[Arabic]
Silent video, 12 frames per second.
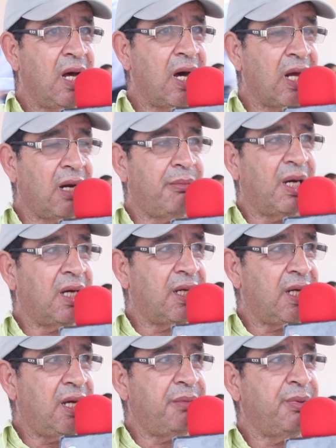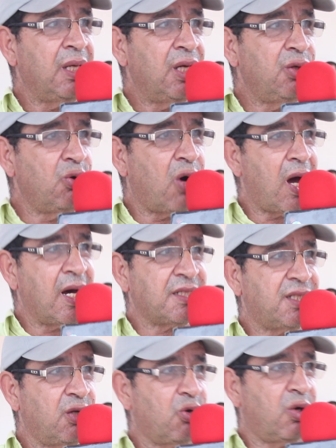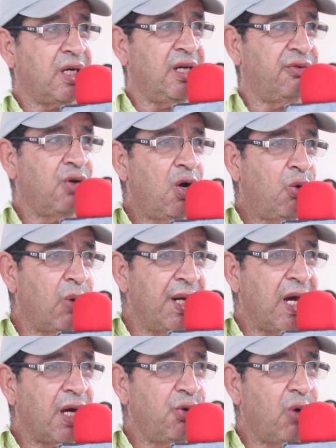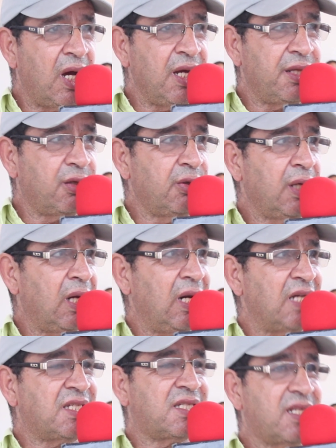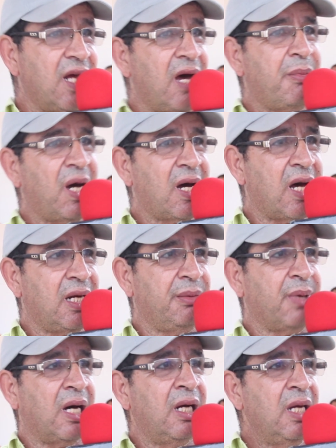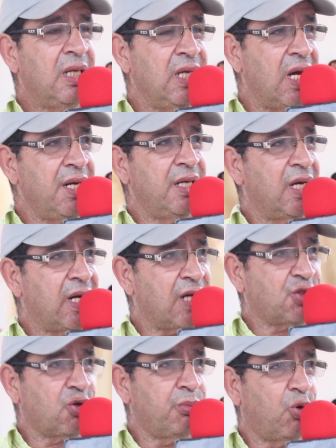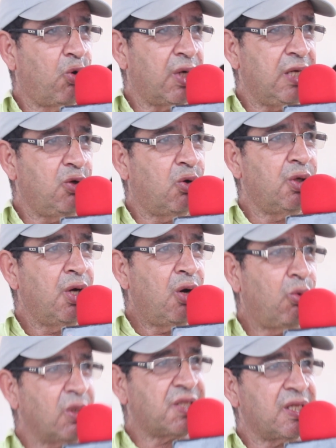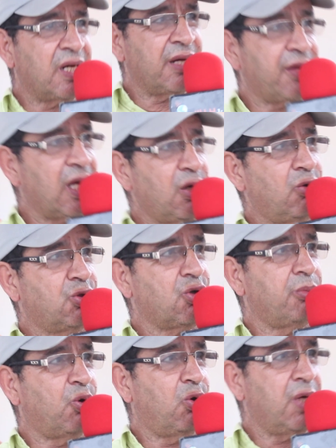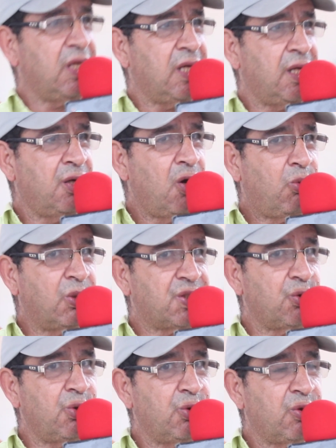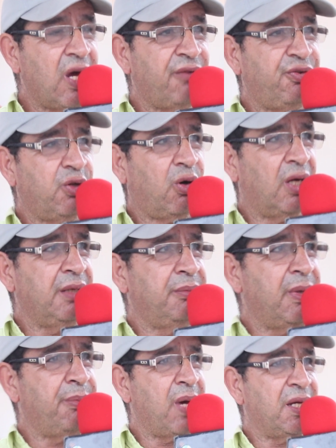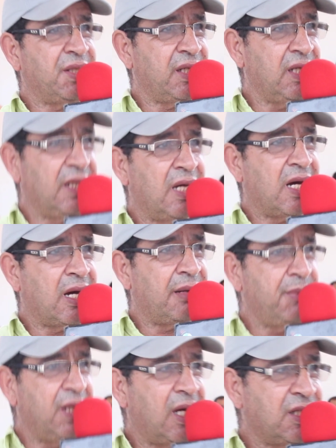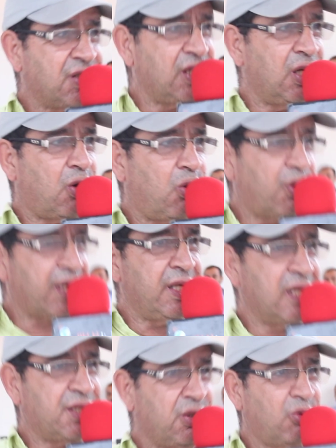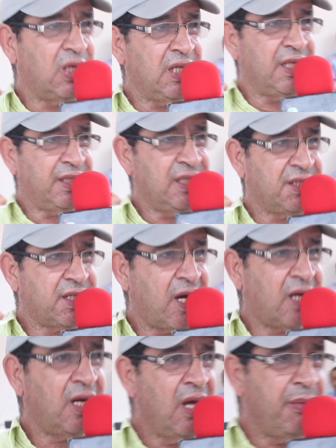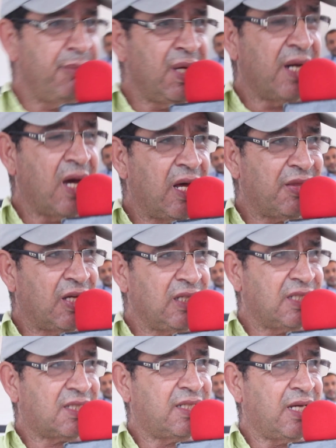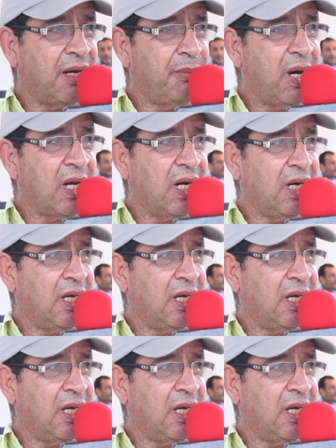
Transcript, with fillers: المغرب يحاصر الريف ونحن أيضا لسنا مغاربة لأننا جمهوريون وسنظل جمهوريين وسندافع عن مبادئنا من أجل الحرية والانعتاق من هذا الاستعمار